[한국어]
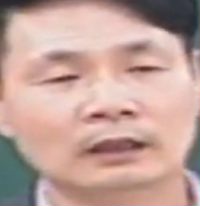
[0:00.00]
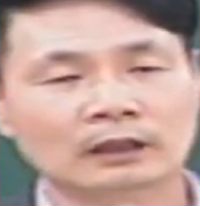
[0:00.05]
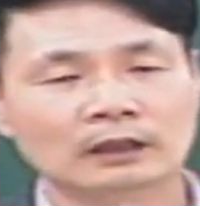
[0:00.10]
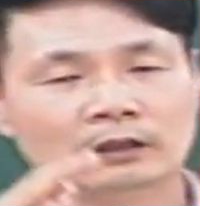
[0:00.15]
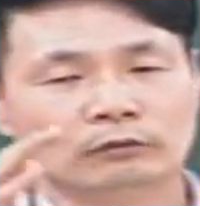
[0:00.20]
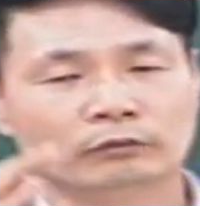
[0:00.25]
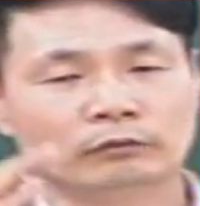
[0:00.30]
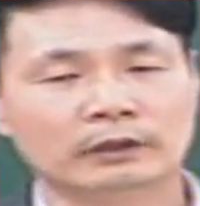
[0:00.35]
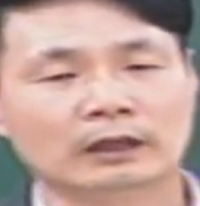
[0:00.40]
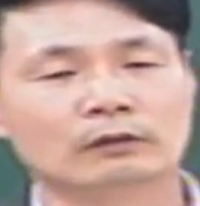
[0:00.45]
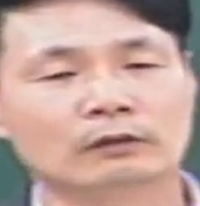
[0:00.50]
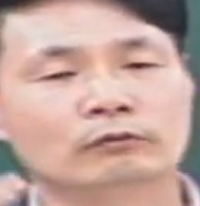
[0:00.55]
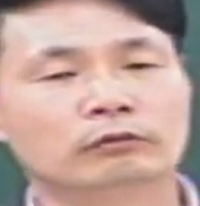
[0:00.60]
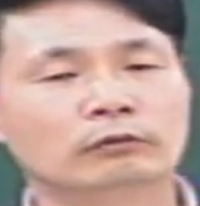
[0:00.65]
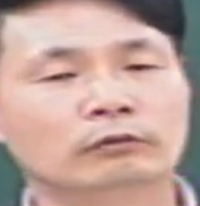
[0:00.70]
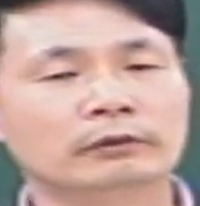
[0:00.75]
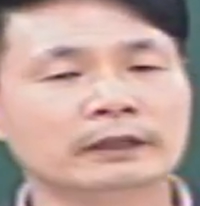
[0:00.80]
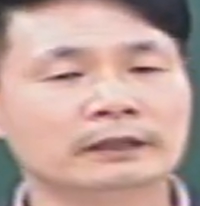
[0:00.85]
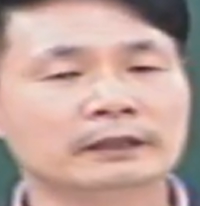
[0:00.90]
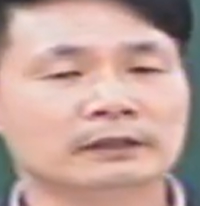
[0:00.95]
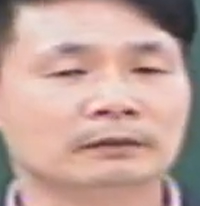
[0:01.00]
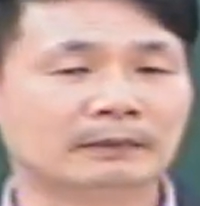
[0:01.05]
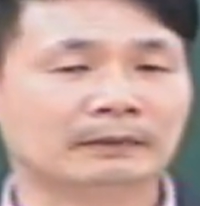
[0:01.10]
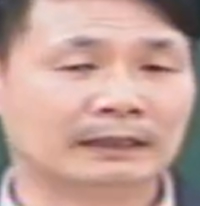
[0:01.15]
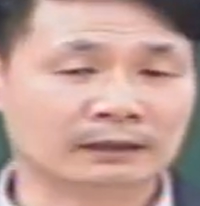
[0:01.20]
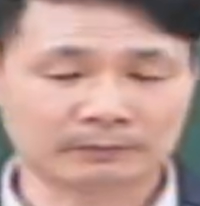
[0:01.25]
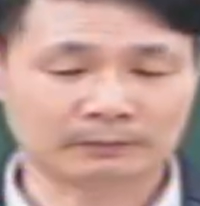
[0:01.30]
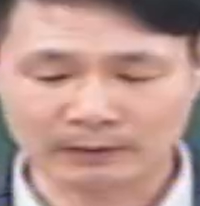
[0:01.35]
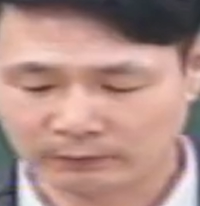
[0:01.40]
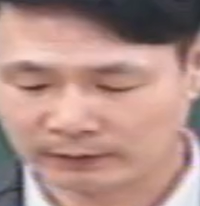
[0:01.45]
우리에게 구원에 대해서
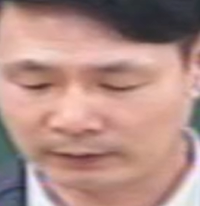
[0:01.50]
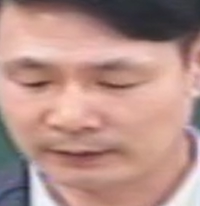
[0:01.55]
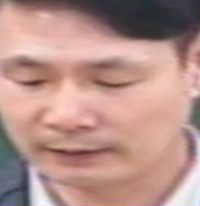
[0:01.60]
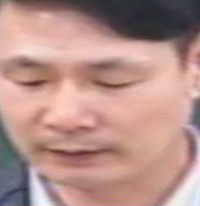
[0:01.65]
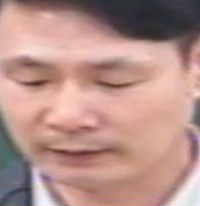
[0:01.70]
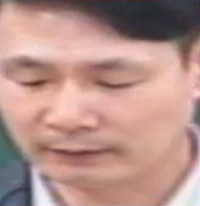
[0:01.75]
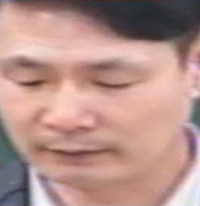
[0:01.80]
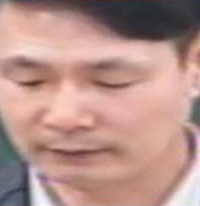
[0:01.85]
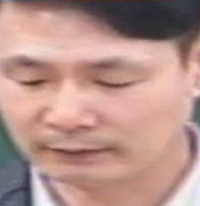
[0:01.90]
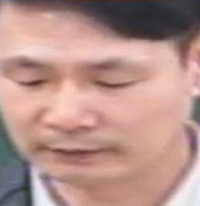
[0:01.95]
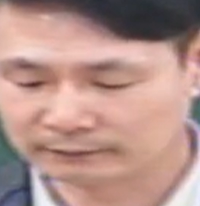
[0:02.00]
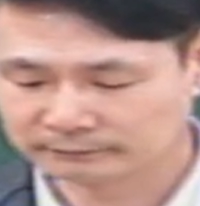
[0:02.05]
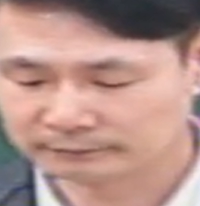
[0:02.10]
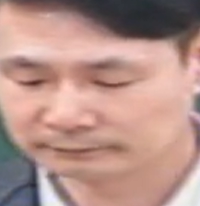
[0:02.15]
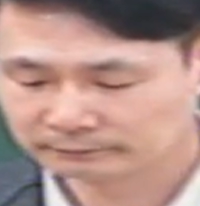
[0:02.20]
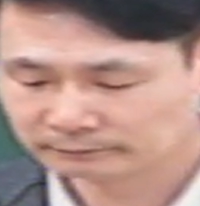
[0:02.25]
말씀하고 계세요.